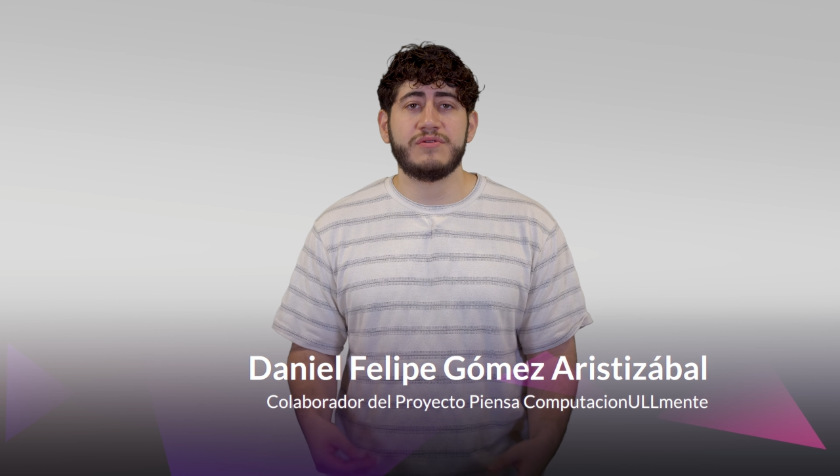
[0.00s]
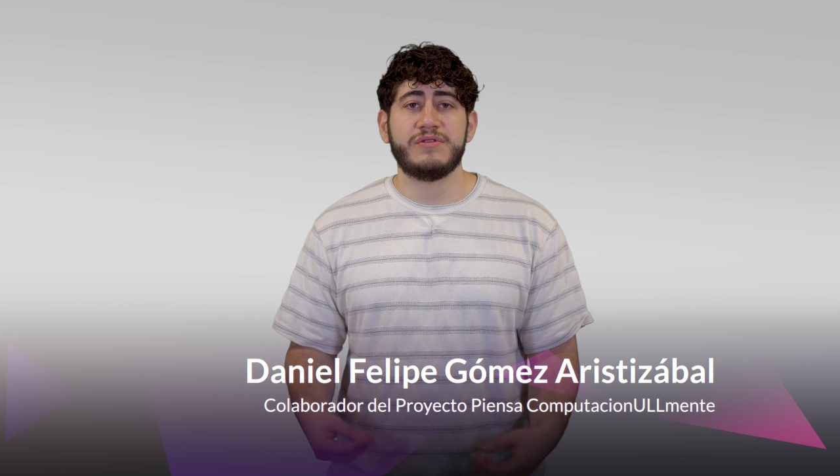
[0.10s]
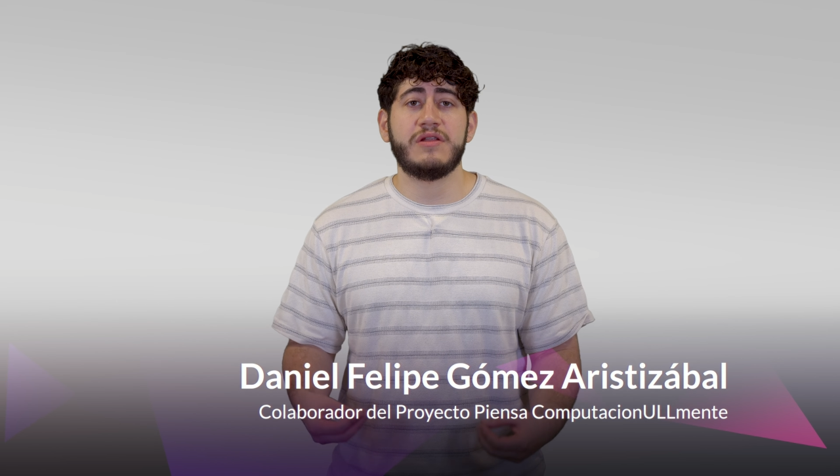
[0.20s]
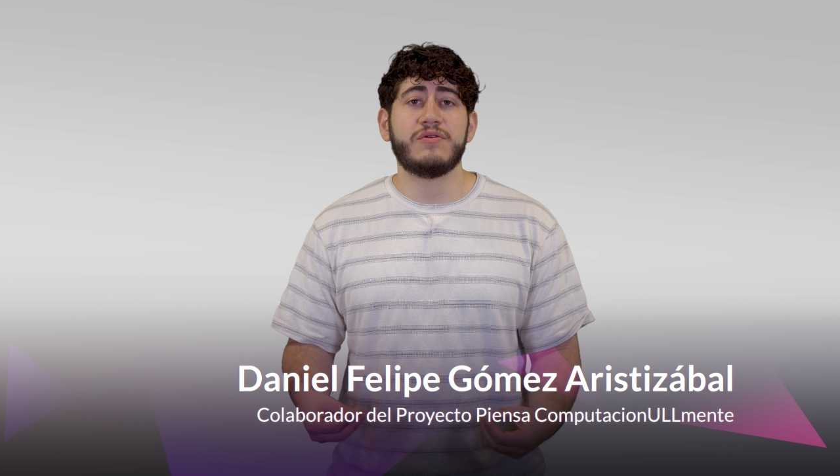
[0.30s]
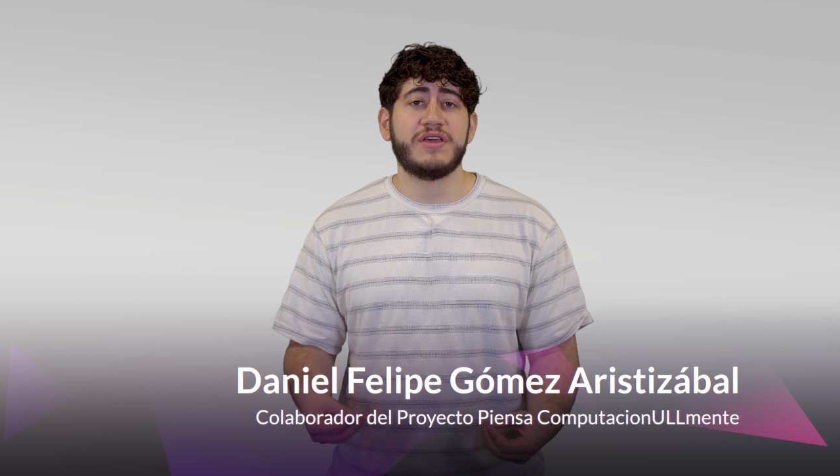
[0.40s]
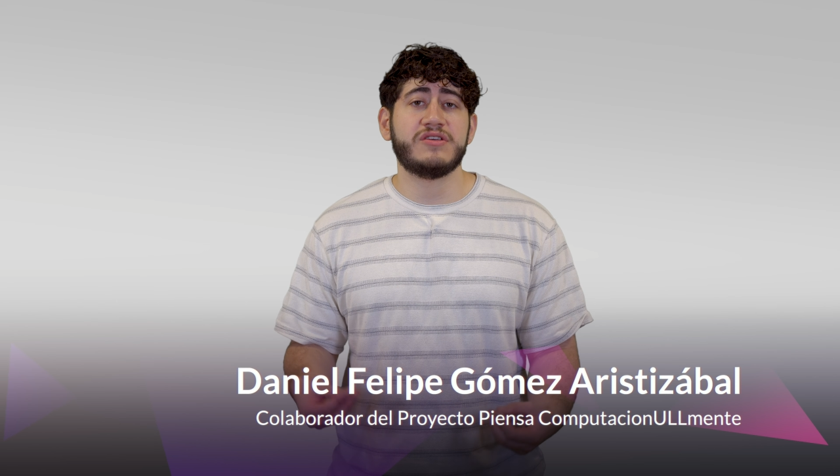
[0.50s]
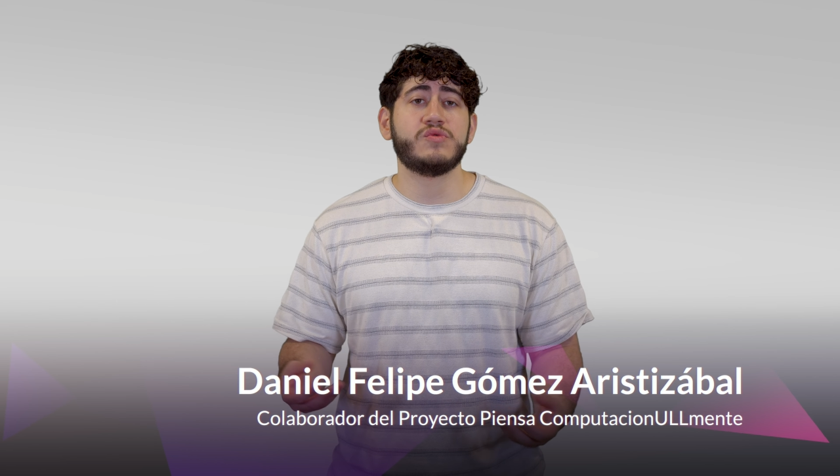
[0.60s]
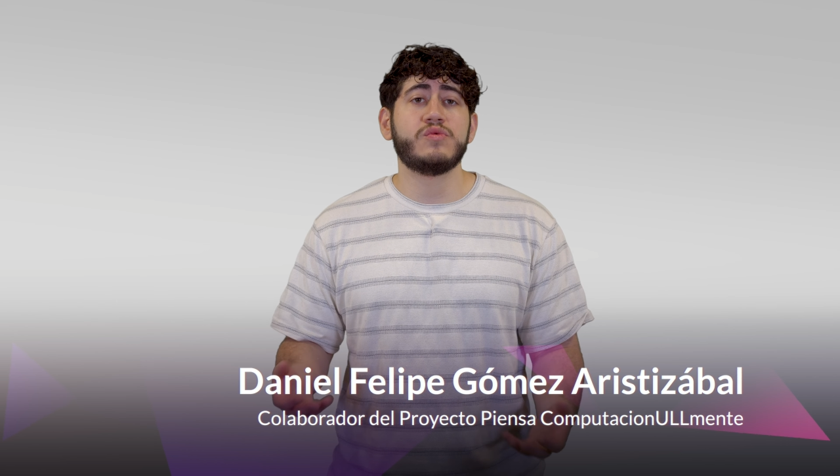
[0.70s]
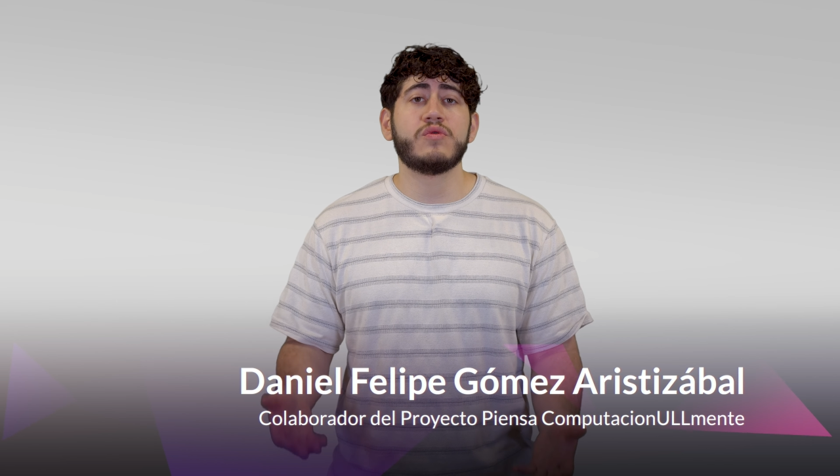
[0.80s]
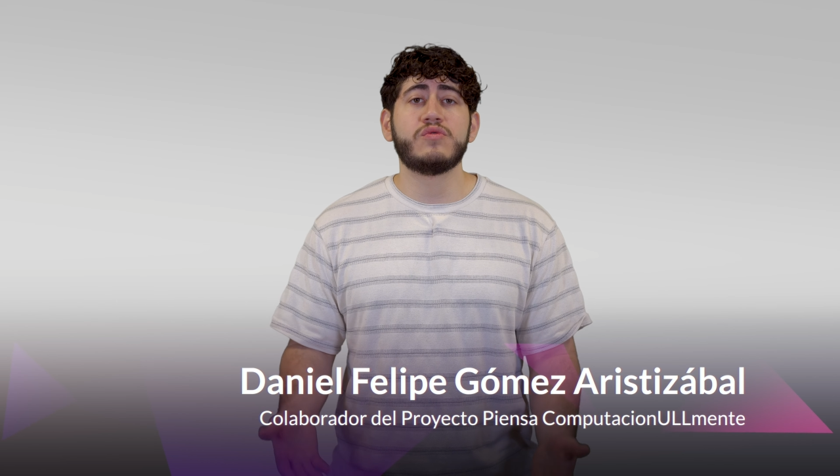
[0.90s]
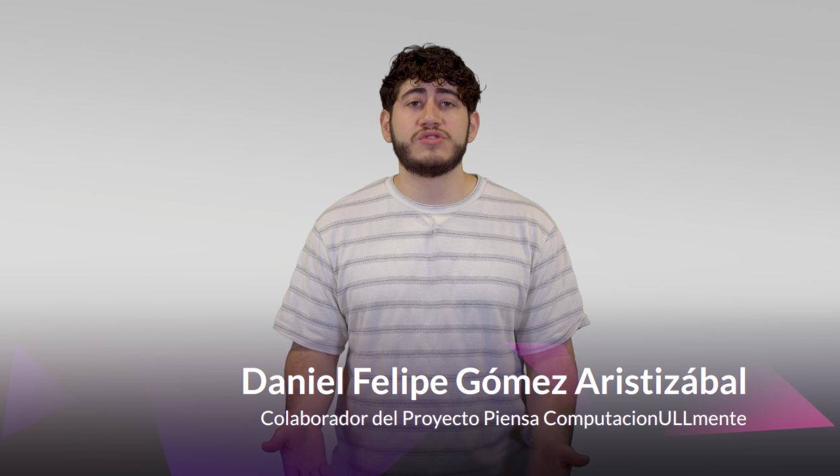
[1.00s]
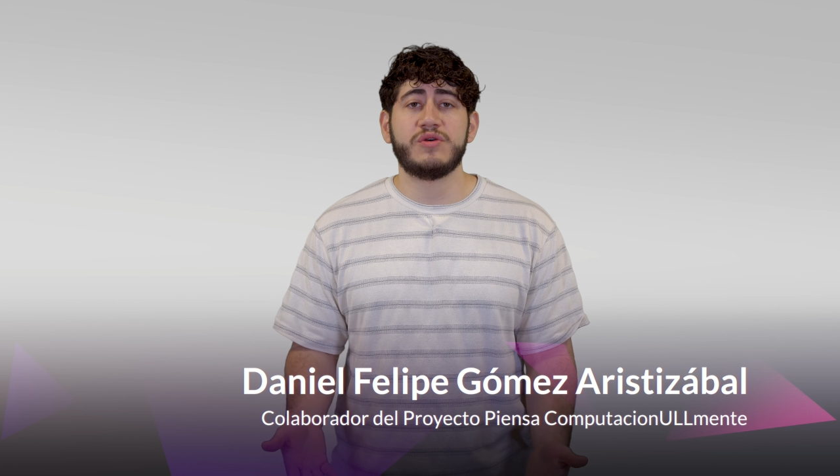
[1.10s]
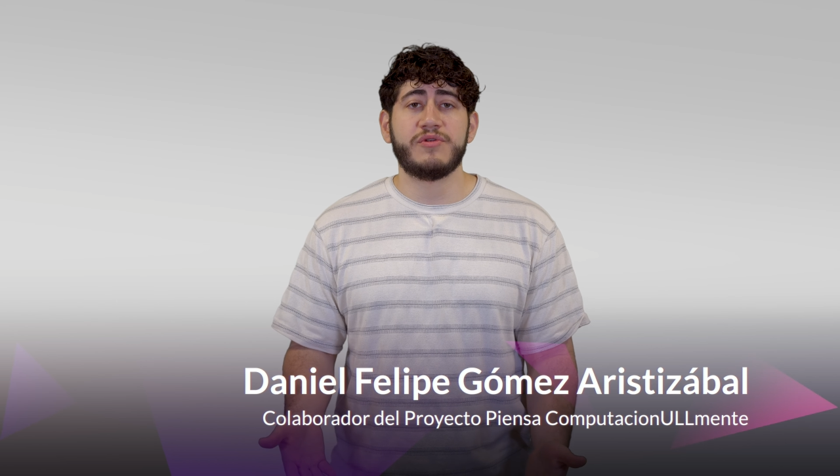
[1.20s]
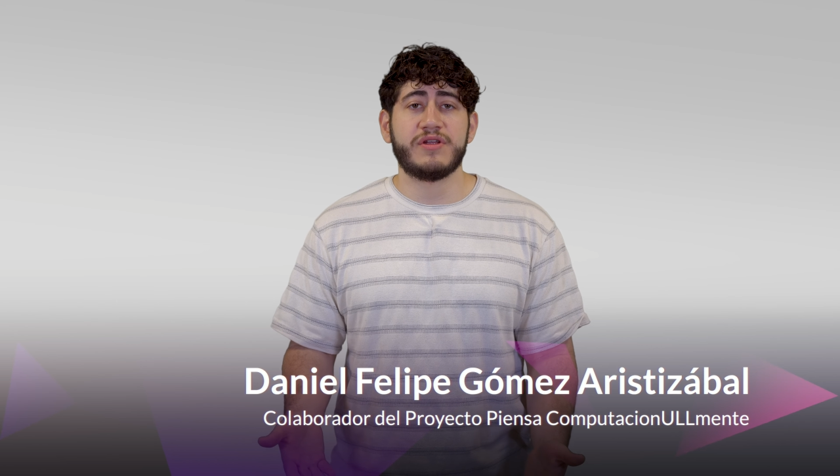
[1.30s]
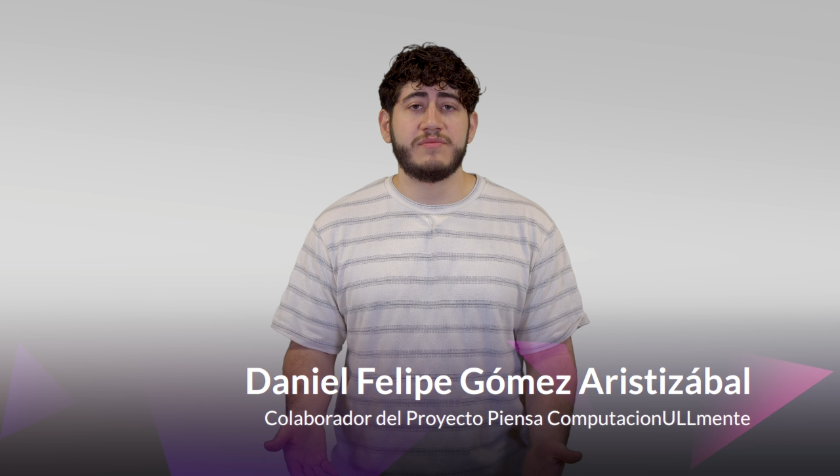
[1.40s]
de lo que es un concurso de
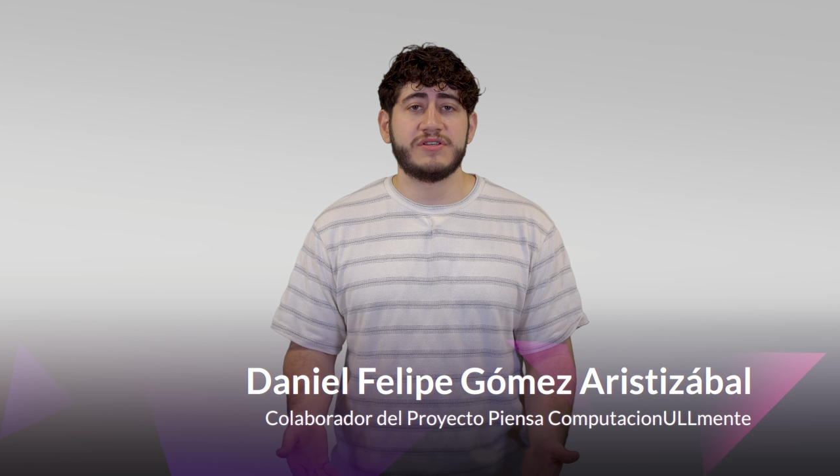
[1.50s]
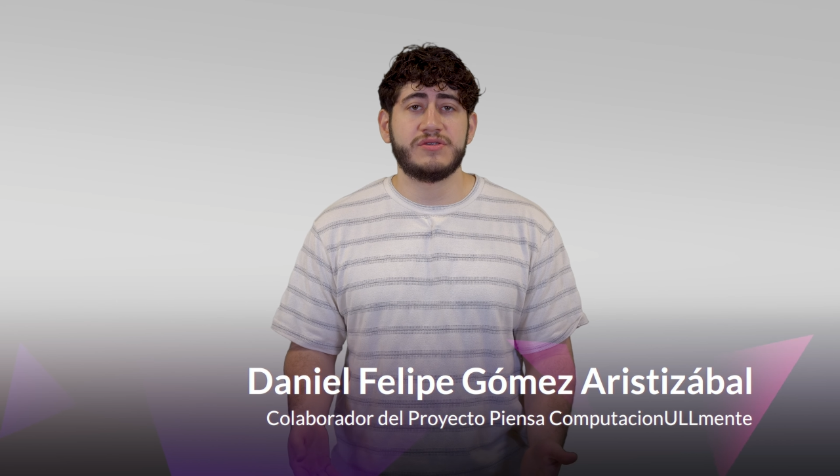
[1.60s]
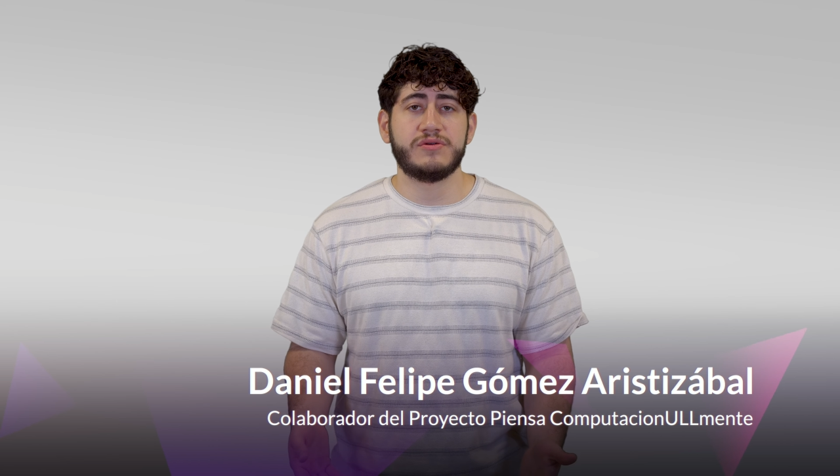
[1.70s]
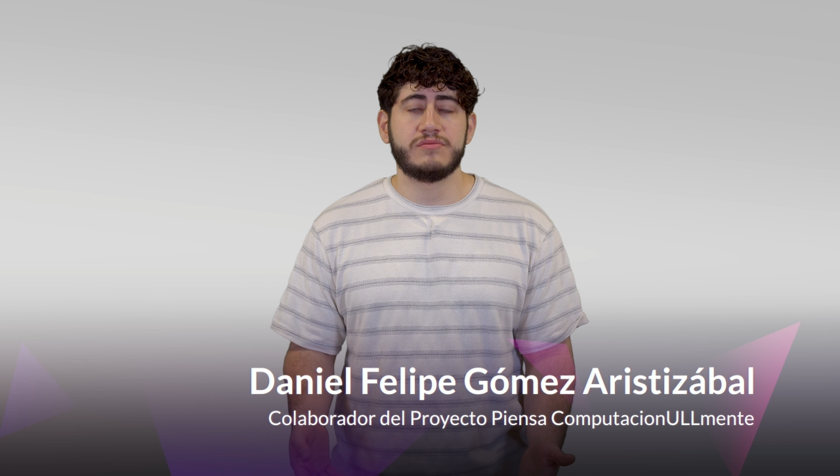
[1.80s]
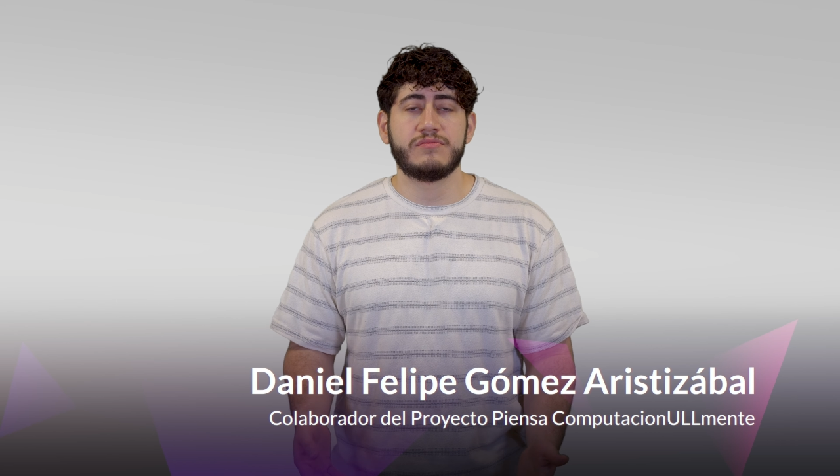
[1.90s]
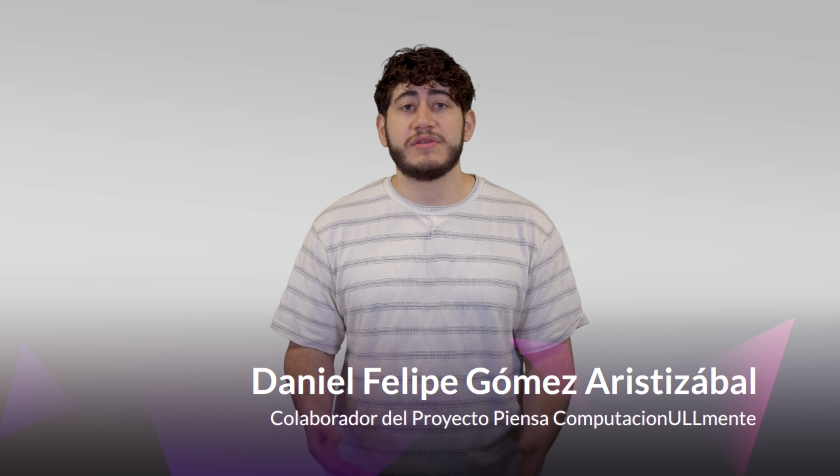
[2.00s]
programación,